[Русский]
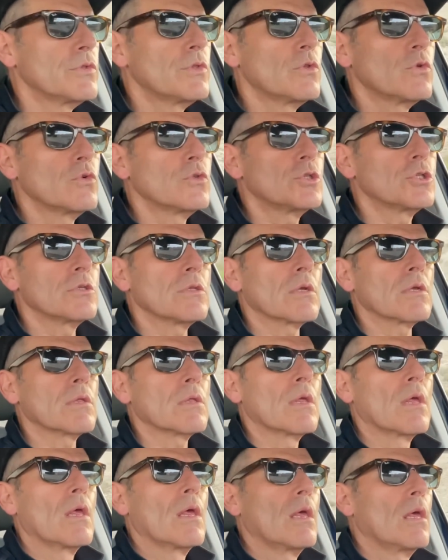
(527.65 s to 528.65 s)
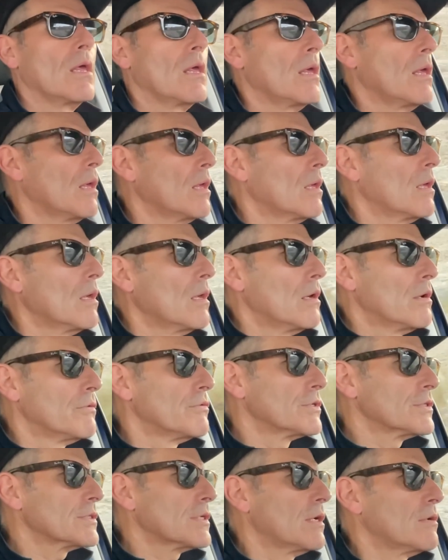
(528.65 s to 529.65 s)
точно
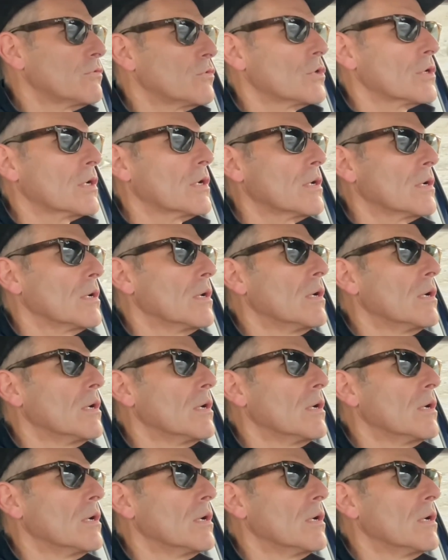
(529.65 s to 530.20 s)
в разговорах.